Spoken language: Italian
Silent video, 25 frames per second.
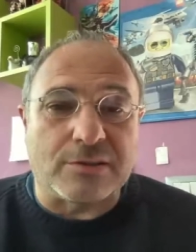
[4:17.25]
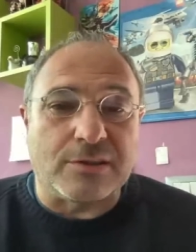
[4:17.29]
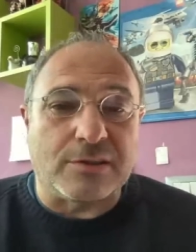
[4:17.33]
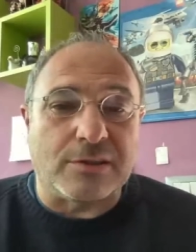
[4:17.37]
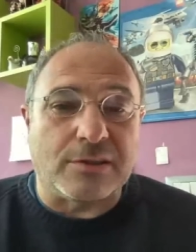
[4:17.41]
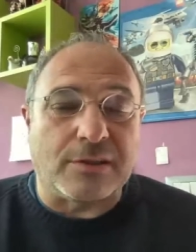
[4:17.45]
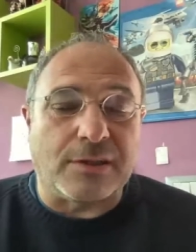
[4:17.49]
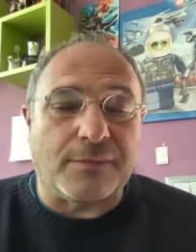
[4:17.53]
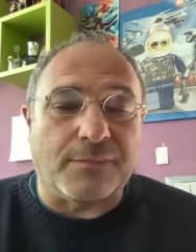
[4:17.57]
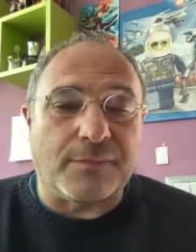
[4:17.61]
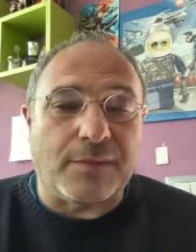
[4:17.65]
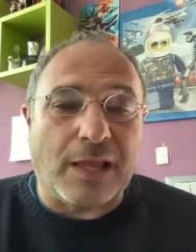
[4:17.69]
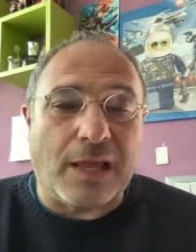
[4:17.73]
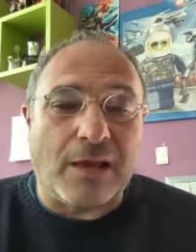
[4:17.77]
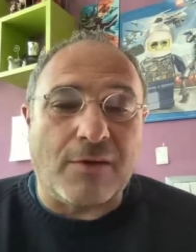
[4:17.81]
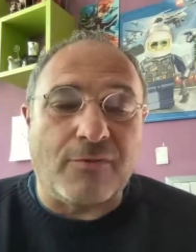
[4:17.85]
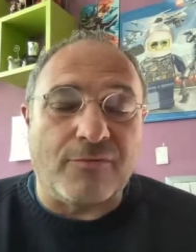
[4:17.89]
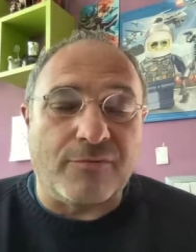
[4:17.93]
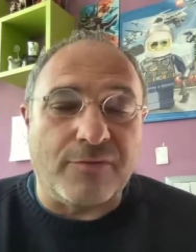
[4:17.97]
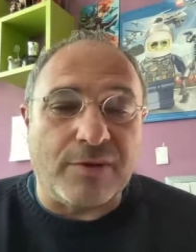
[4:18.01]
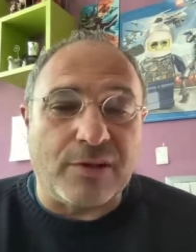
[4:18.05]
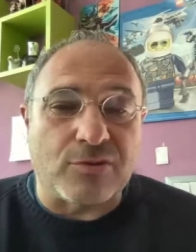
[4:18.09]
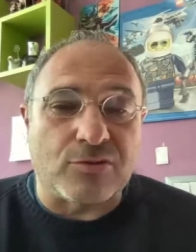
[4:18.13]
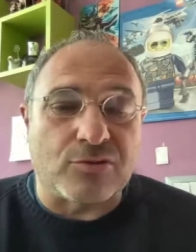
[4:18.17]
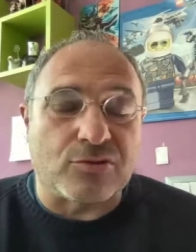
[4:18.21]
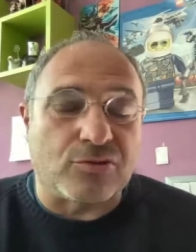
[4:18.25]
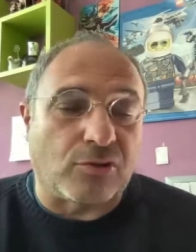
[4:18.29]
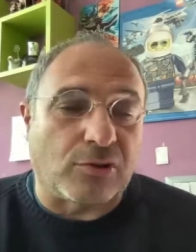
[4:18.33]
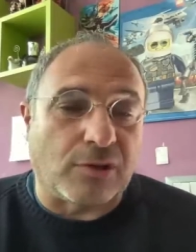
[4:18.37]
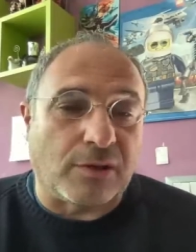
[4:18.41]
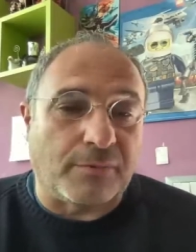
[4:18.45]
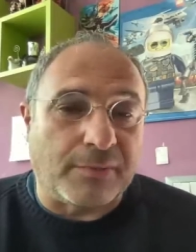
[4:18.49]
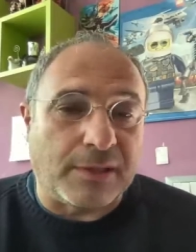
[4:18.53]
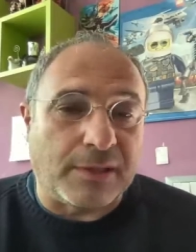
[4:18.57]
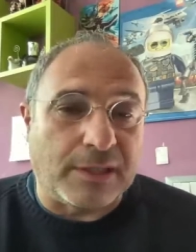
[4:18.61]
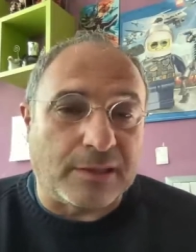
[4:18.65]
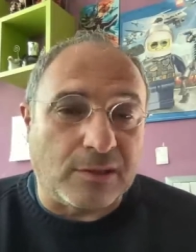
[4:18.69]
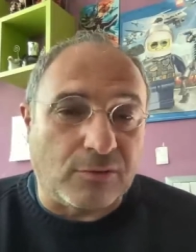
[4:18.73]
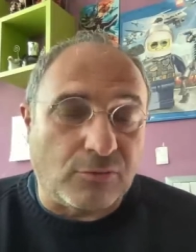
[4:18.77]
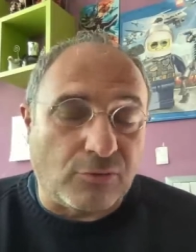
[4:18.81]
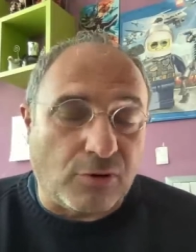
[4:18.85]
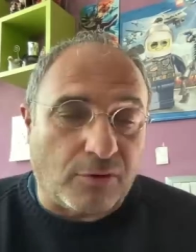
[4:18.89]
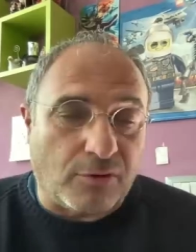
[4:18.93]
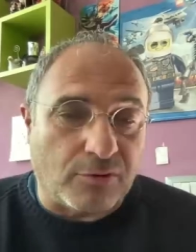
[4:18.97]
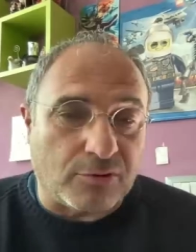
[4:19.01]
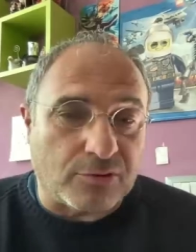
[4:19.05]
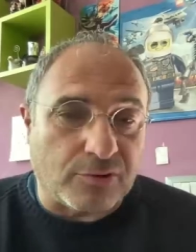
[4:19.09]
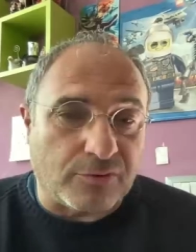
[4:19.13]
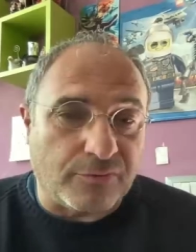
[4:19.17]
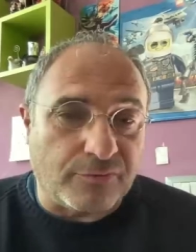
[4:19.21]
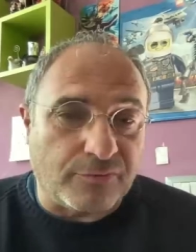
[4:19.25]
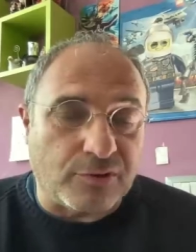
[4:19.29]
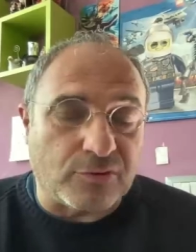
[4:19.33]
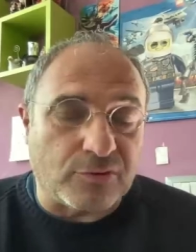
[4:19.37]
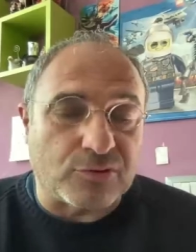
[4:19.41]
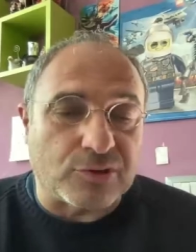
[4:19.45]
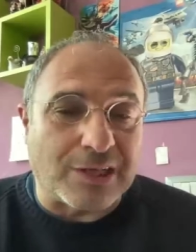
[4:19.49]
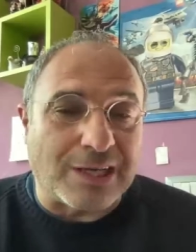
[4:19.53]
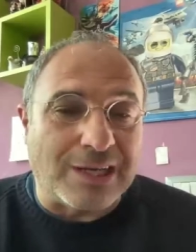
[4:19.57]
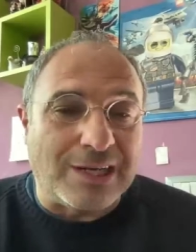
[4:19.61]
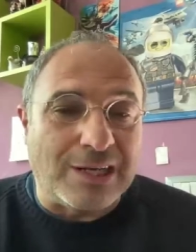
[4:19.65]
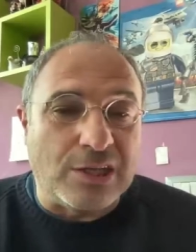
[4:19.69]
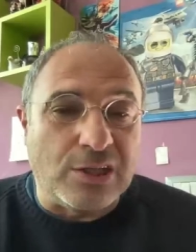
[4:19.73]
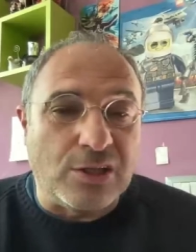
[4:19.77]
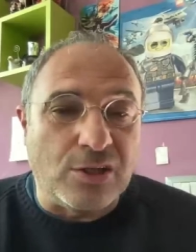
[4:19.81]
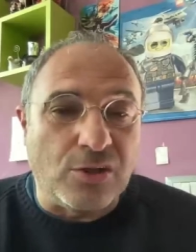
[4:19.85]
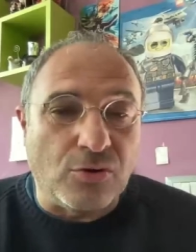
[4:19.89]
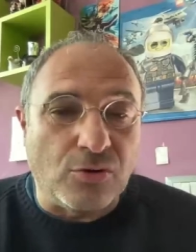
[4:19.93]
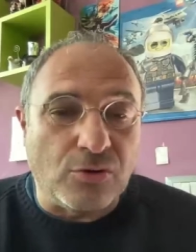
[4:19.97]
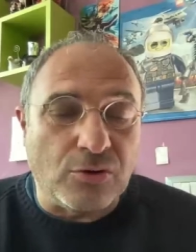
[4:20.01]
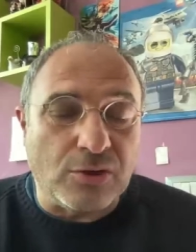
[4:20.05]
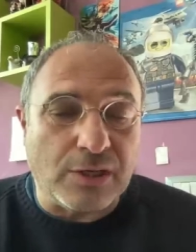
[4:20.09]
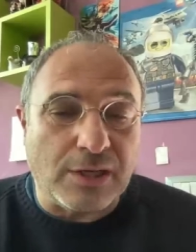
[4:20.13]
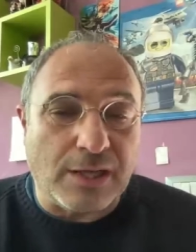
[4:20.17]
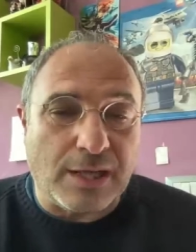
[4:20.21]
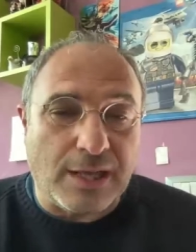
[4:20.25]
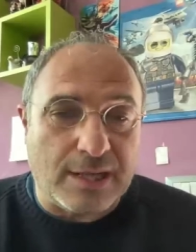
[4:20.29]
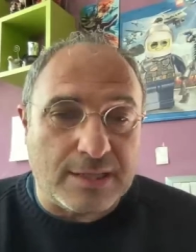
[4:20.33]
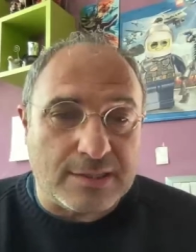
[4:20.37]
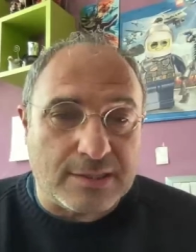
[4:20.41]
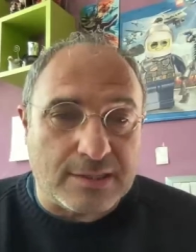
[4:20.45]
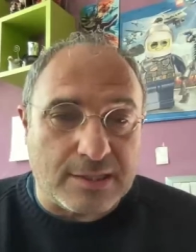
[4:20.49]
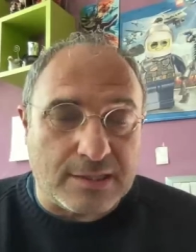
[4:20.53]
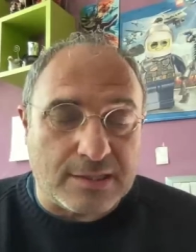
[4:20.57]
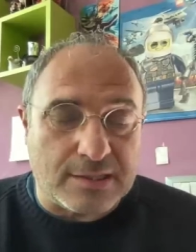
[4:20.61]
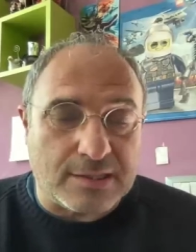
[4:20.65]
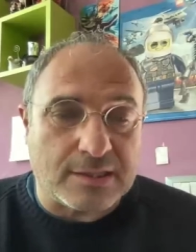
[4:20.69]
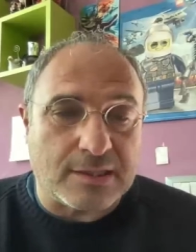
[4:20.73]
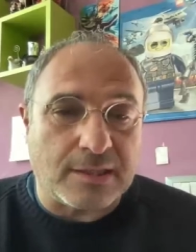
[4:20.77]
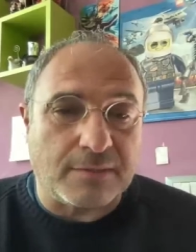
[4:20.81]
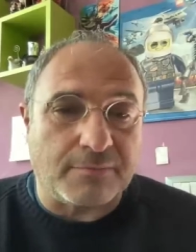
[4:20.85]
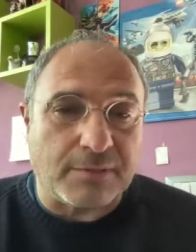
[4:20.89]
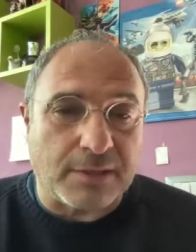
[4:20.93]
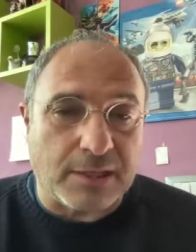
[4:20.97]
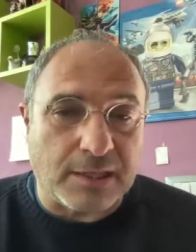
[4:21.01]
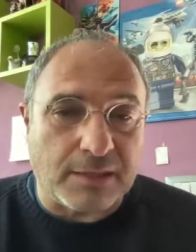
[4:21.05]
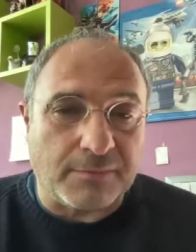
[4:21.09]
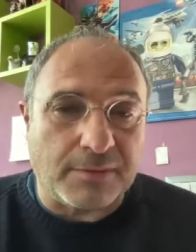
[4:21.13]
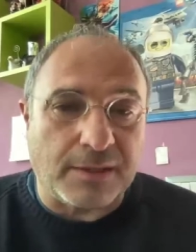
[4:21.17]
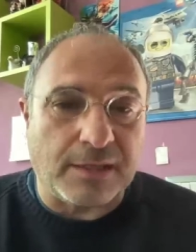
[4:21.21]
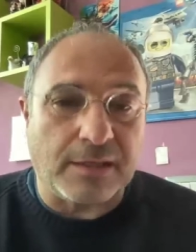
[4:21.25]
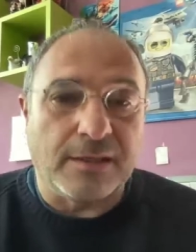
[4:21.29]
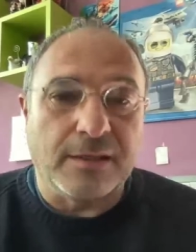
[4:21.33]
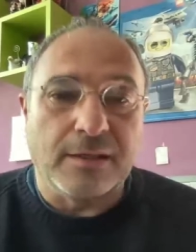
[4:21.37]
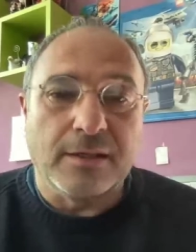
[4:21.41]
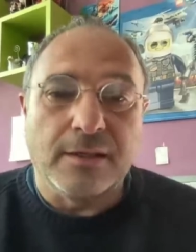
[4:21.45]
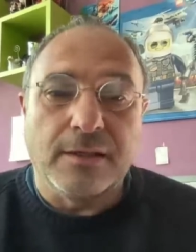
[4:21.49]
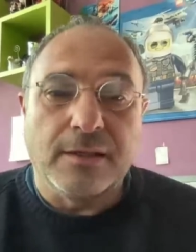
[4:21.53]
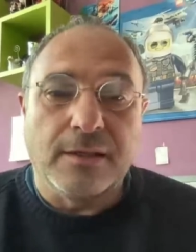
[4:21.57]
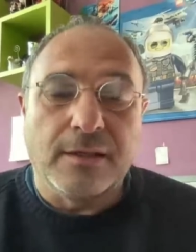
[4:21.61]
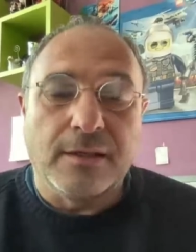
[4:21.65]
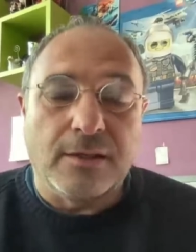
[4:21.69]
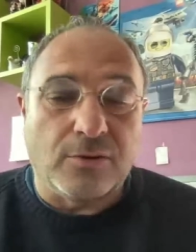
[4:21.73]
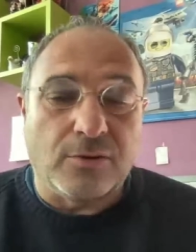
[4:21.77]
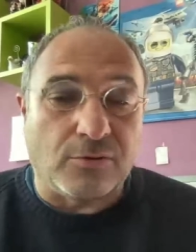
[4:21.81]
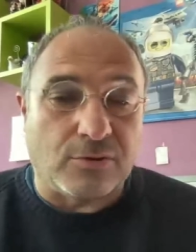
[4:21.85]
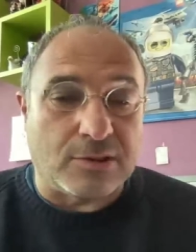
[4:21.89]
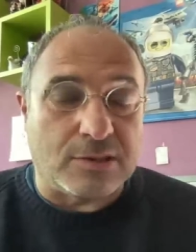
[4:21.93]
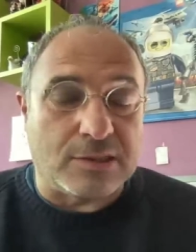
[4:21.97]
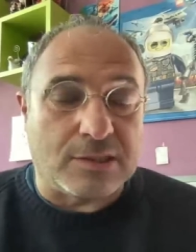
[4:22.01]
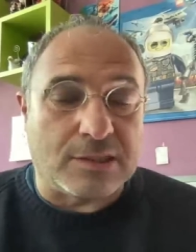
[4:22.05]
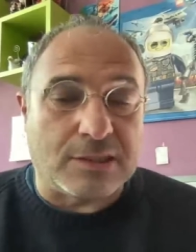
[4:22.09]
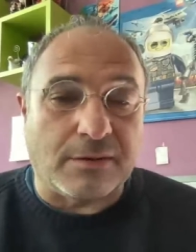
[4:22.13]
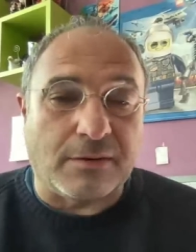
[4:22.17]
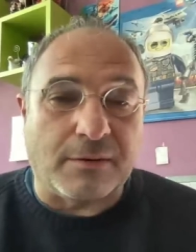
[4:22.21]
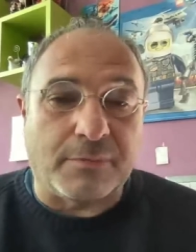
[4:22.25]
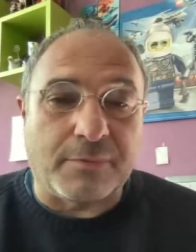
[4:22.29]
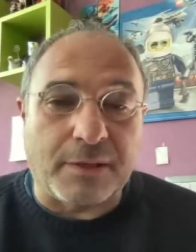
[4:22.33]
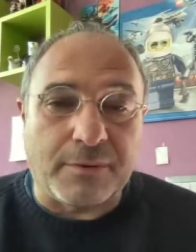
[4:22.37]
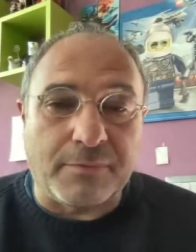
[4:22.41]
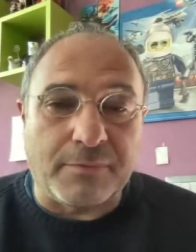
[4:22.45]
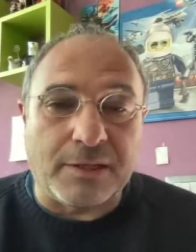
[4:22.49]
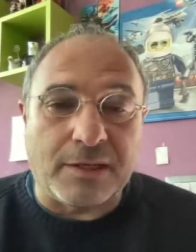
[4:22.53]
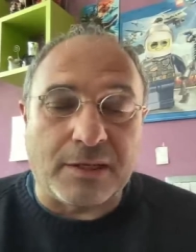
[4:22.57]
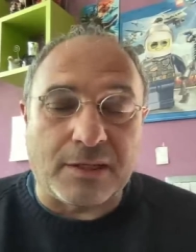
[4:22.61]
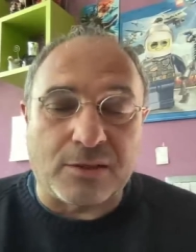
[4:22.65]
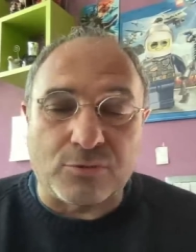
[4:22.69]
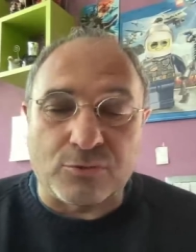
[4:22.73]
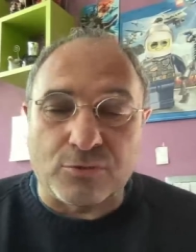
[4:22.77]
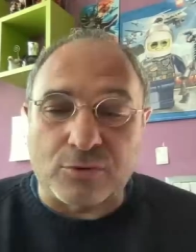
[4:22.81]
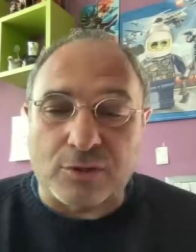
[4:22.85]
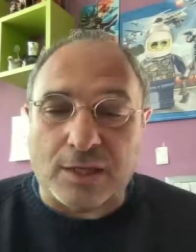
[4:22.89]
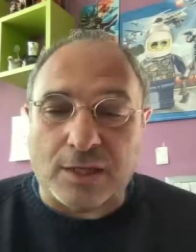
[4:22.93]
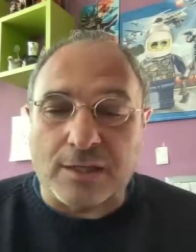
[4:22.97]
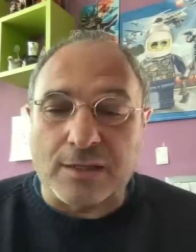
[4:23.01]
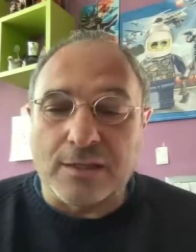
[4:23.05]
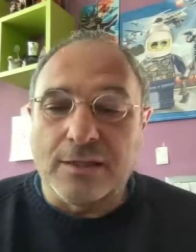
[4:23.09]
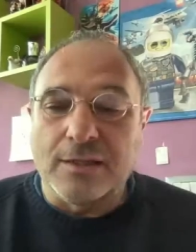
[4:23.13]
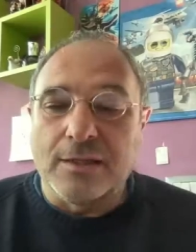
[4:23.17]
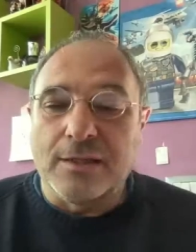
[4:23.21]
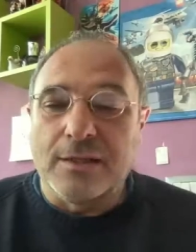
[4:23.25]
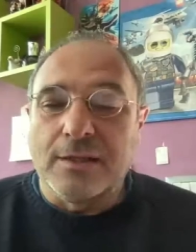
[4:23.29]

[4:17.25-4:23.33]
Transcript: eh, è un virus totalmente nuovo, cioè un virus che non esiste prima, non esisteva prima in natura.